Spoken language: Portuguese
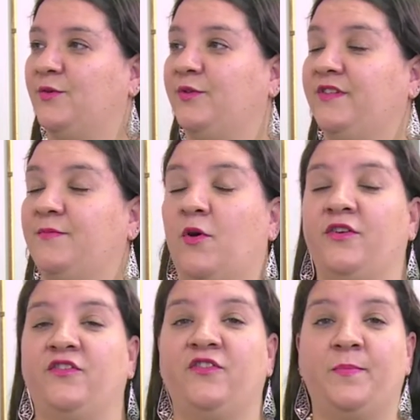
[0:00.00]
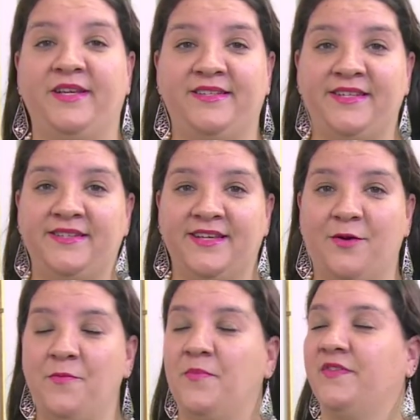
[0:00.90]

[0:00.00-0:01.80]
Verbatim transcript: os esportes de precisão,